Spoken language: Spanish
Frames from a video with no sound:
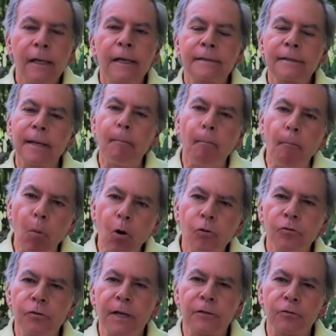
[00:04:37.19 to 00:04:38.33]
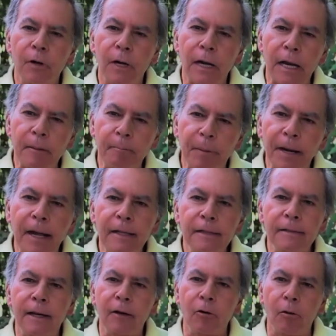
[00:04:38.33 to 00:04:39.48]
Se monta sobre las
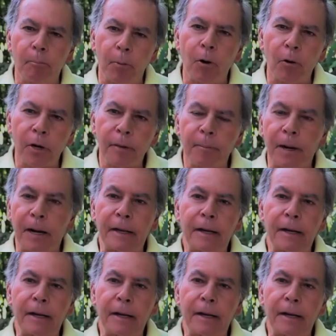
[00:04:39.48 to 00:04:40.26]
esperanzas de los pobres para